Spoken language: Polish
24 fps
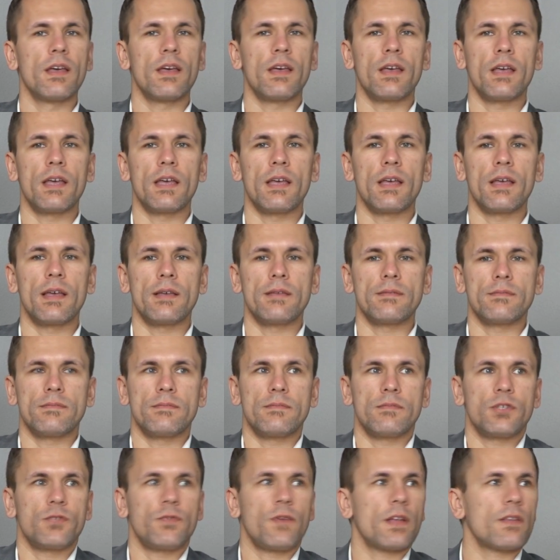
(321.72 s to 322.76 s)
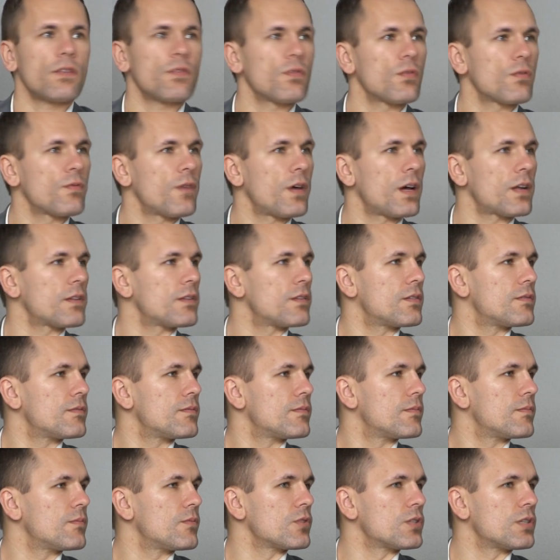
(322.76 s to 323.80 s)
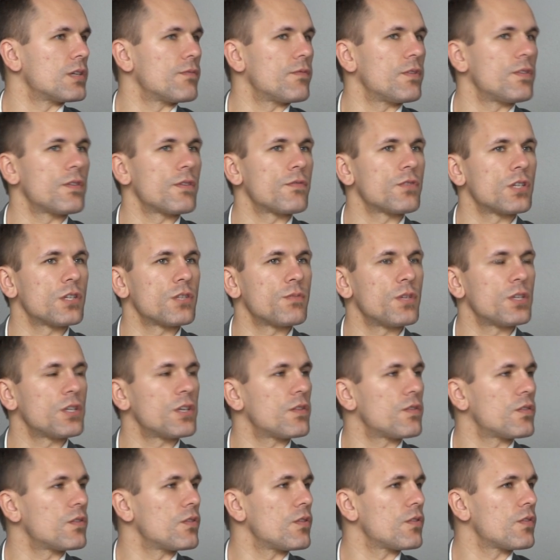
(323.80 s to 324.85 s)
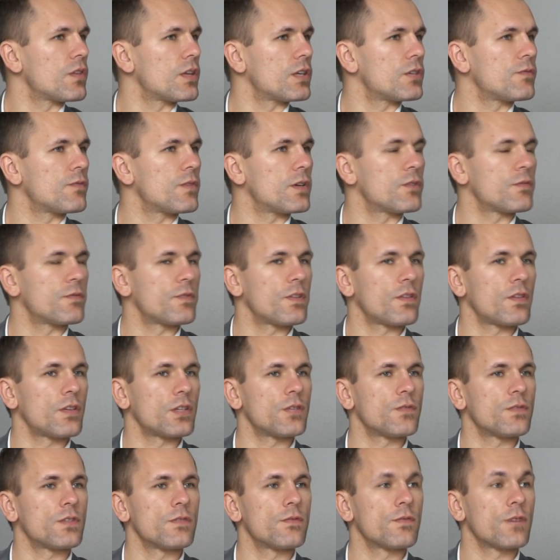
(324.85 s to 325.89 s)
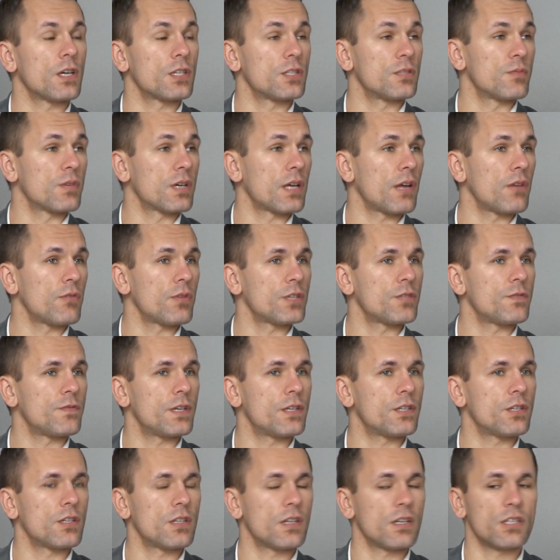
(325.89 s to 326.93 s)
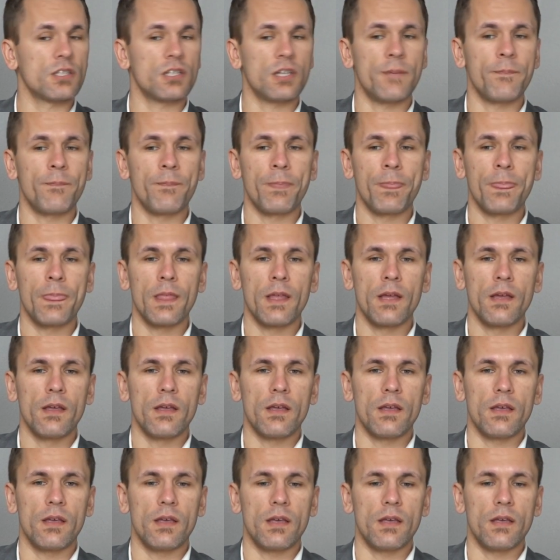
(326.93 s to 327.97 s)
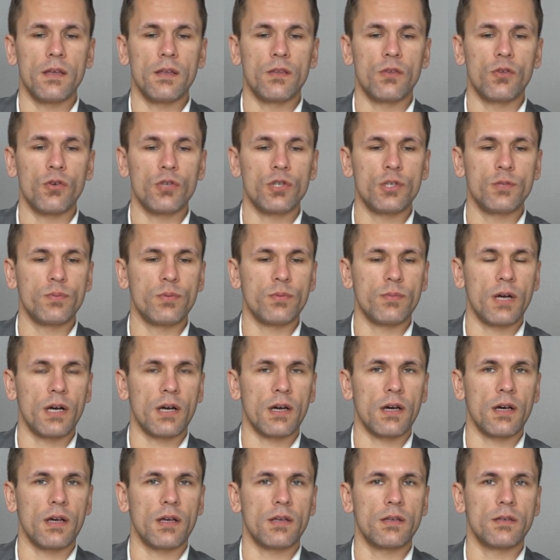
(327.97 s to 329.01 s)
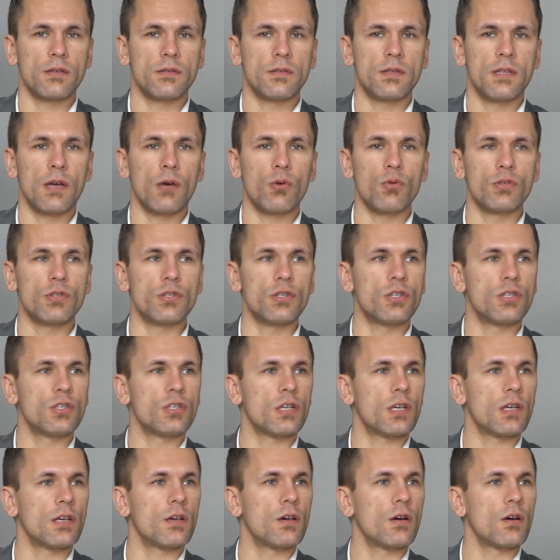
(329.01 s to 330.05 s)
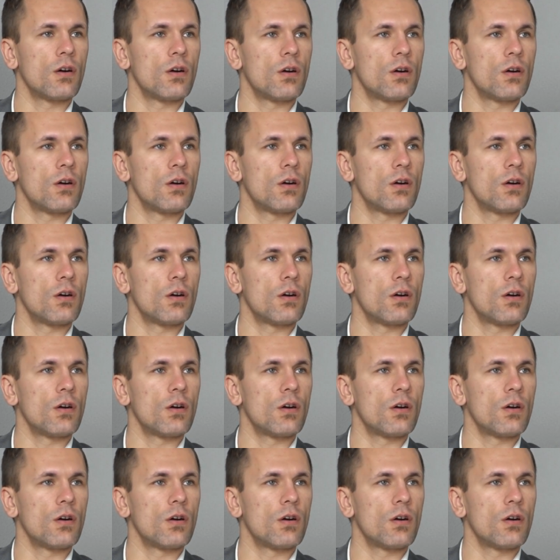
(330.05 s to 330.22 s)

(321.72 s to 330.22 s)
Y, świat jest otwarty. Można wizę w 6 miesięcy dostać, wiesz, w zasadzie w każdym kraju na świecie, także to Ci pomaga nauczyć się